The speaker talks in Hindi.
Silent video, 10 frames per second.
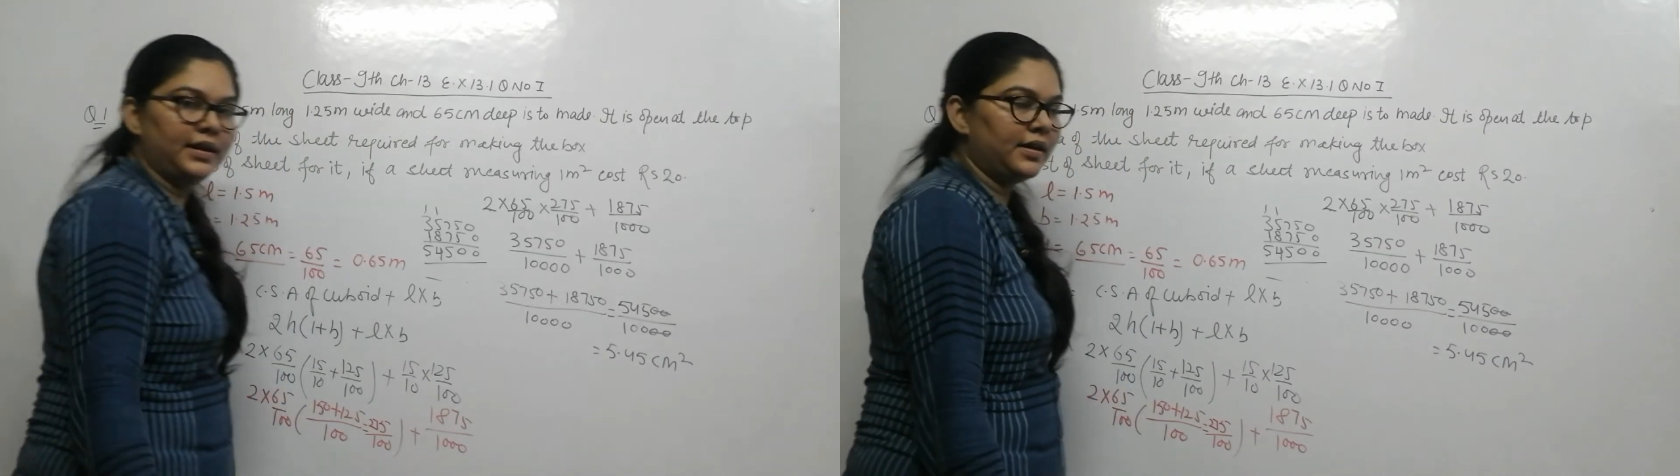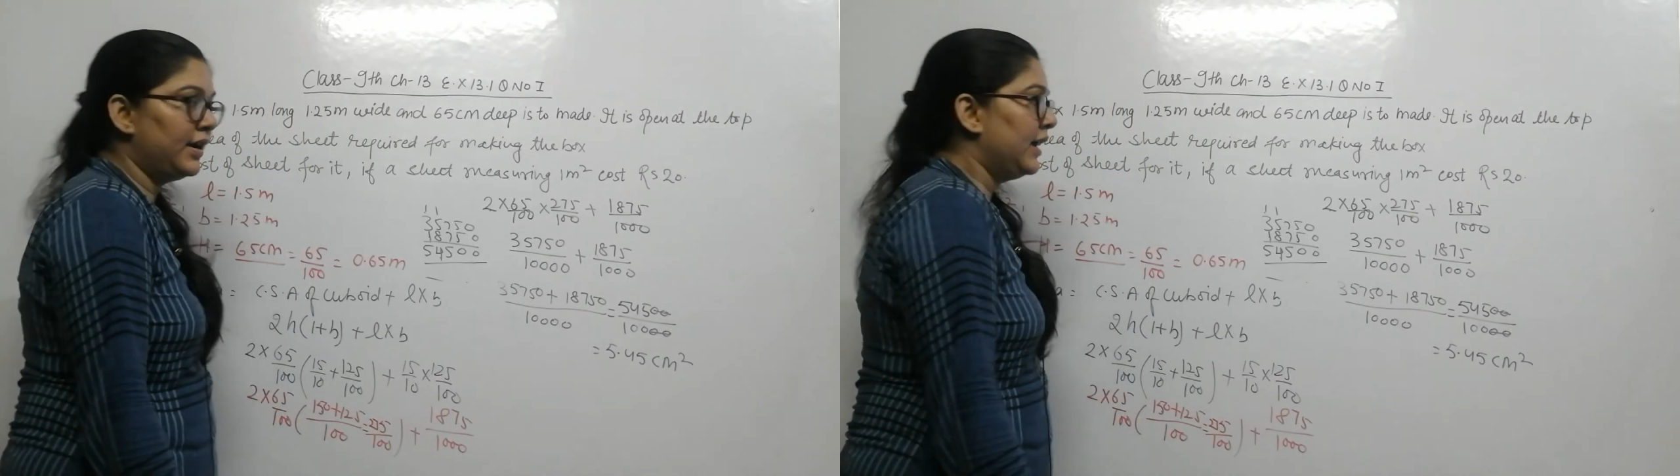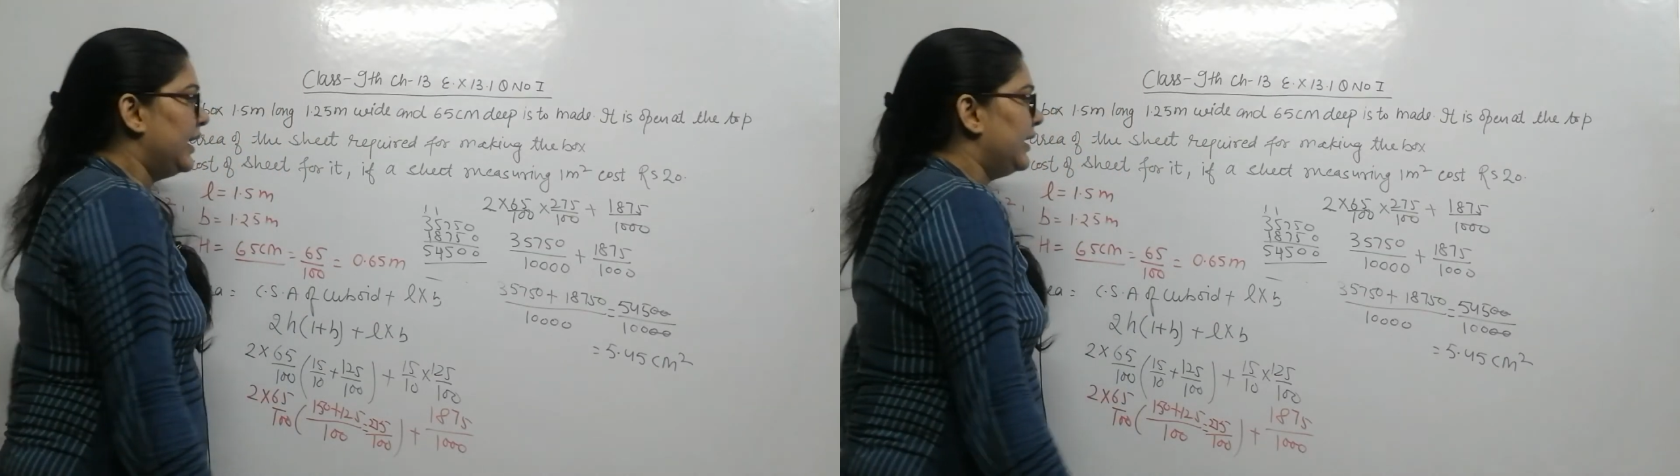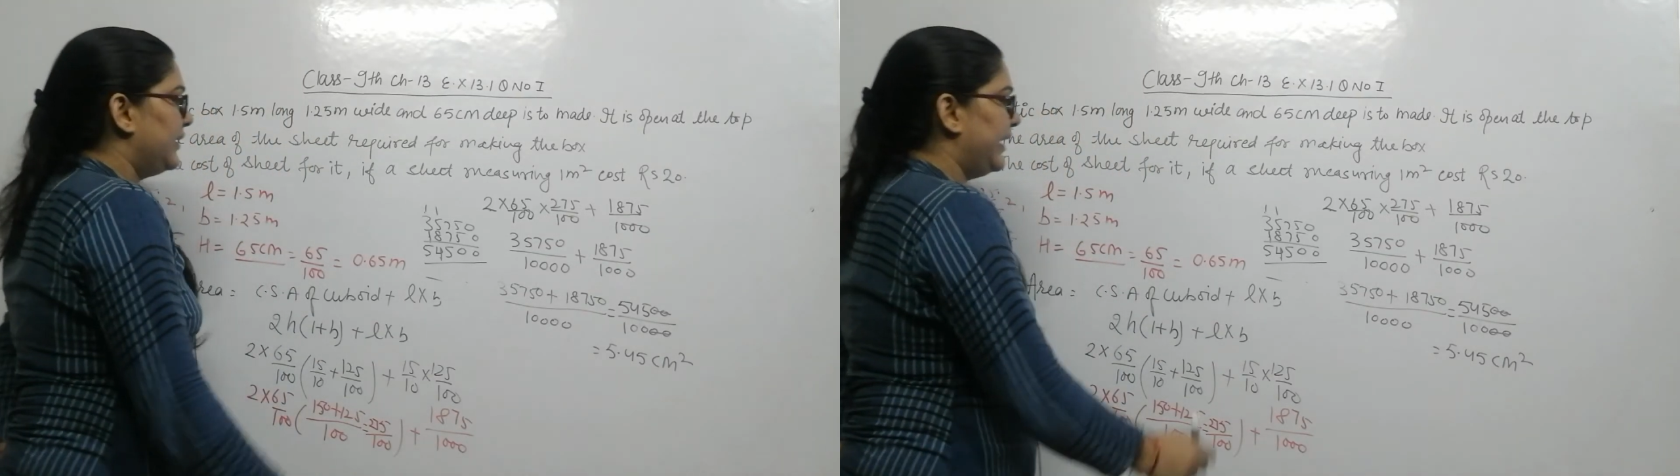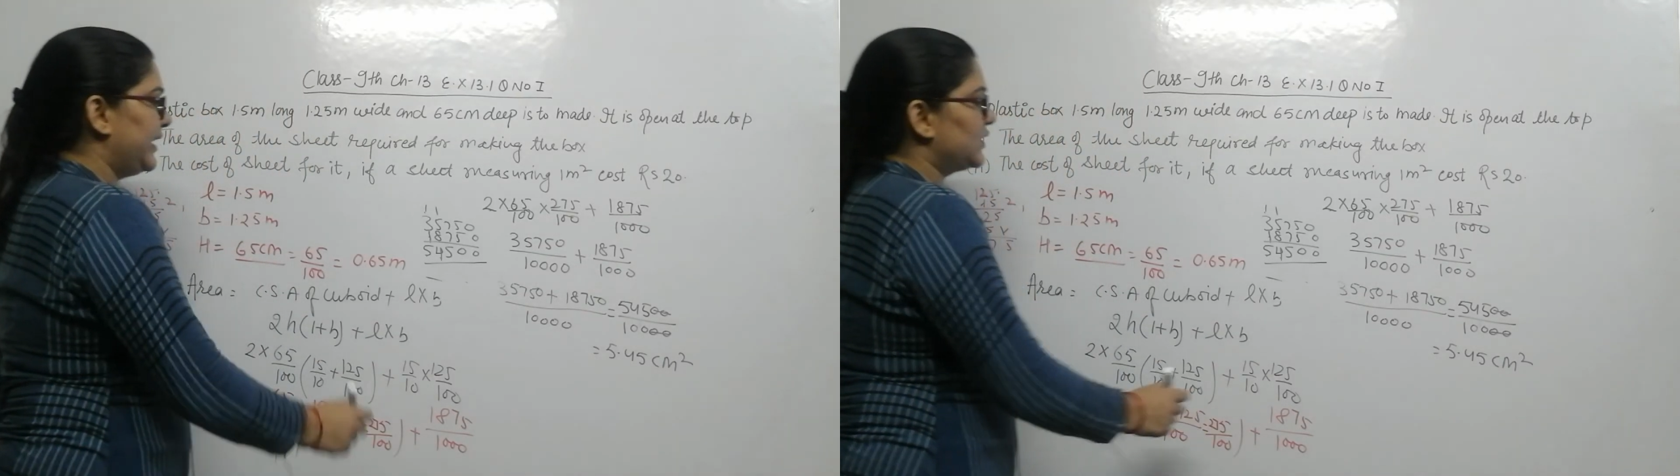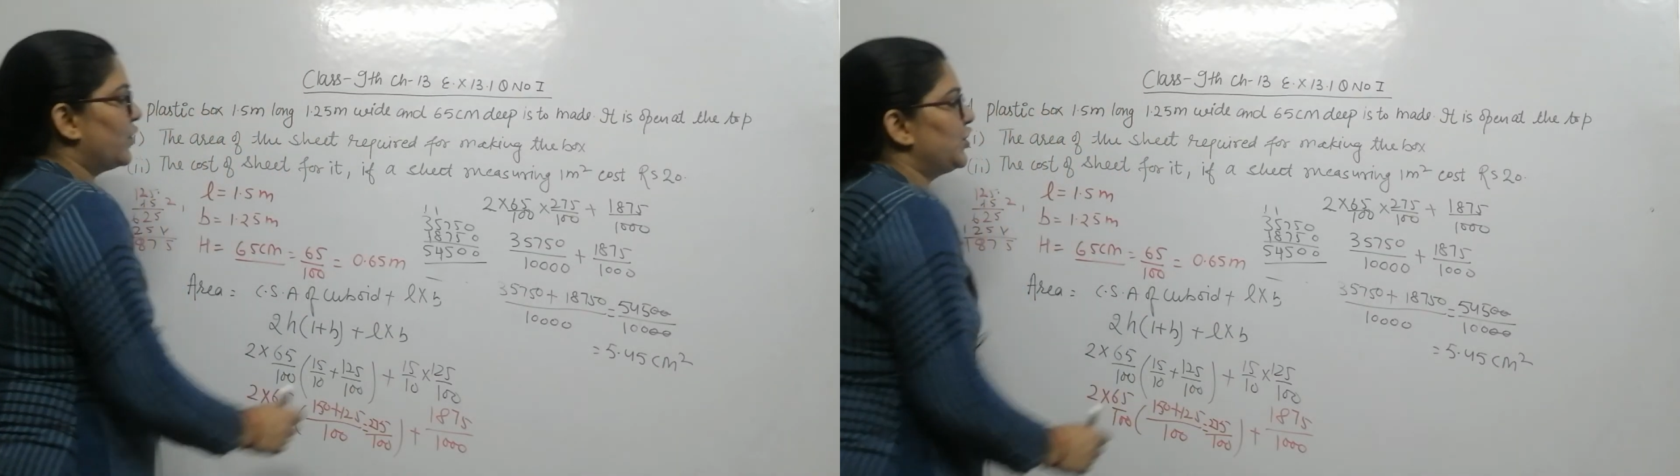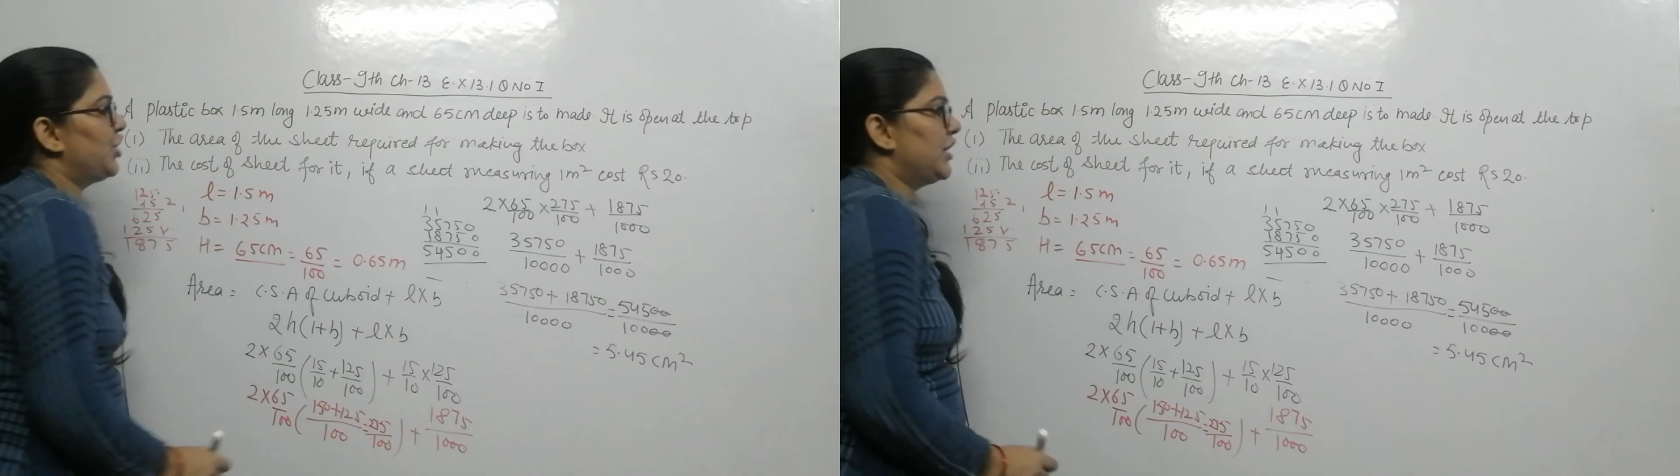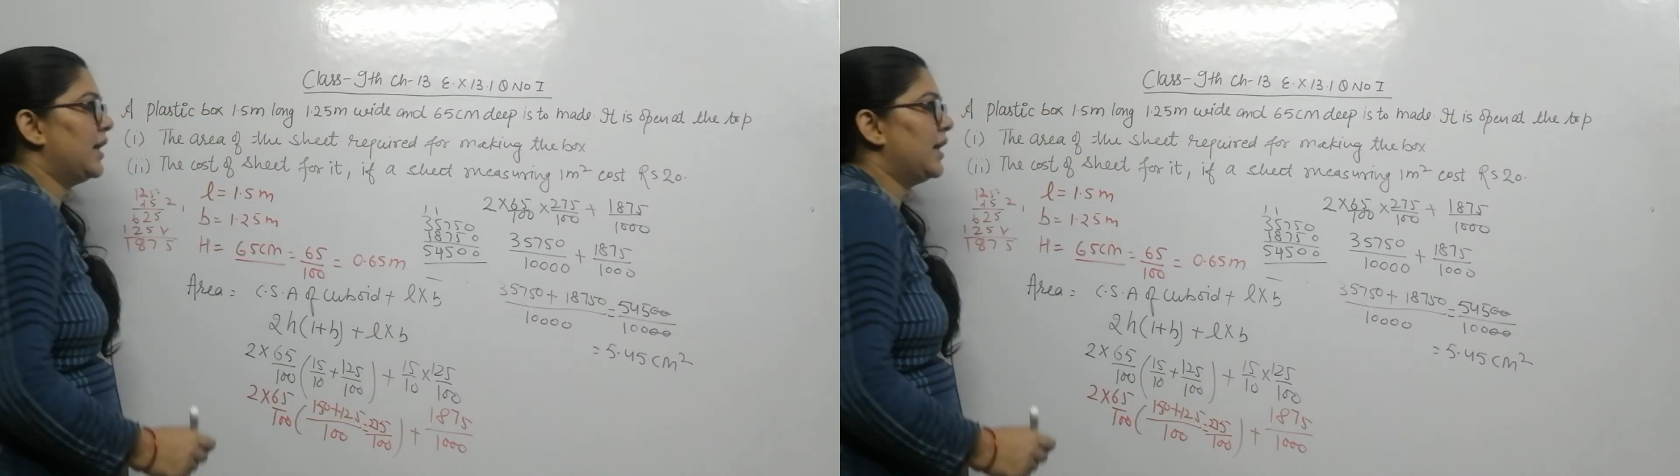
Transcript: क्लियर नेक्स्ट क्वेश्चन